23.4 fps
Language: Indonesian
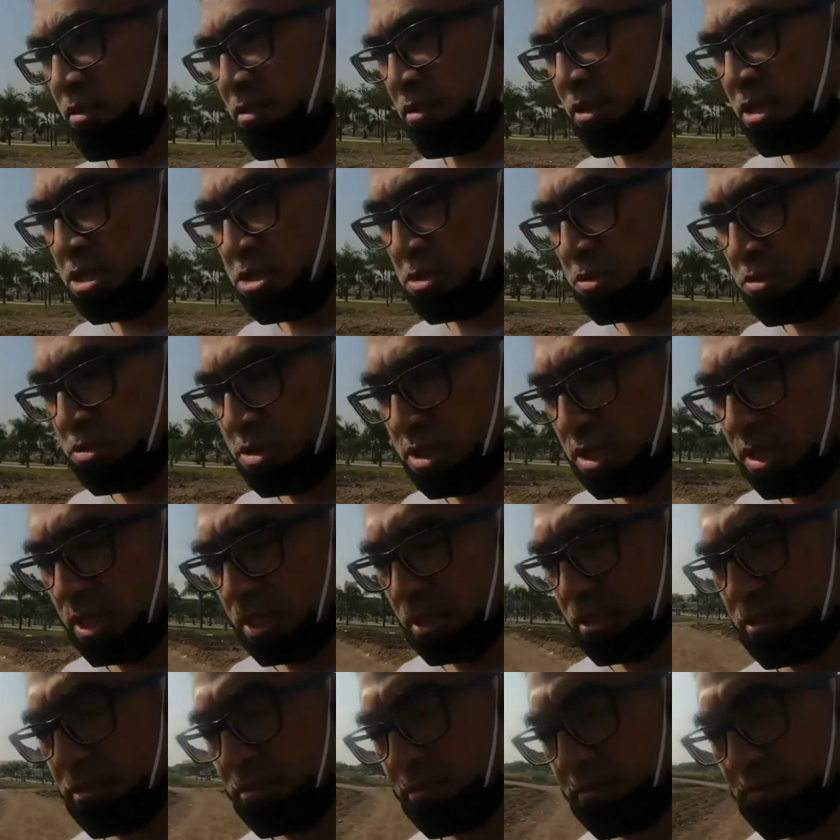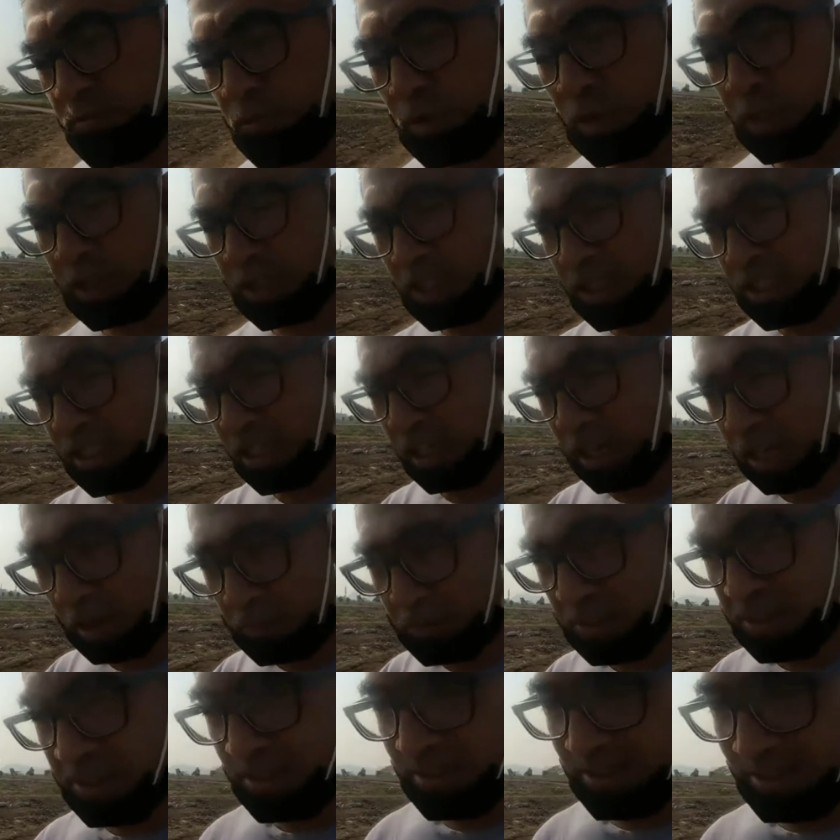diskusi ya Bukan kita,
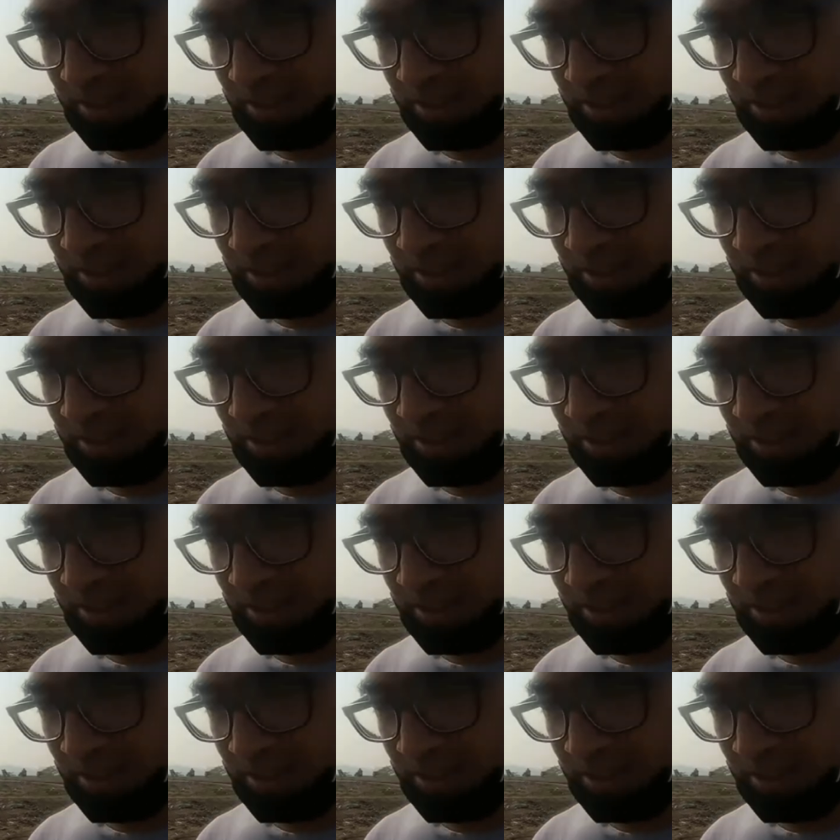kami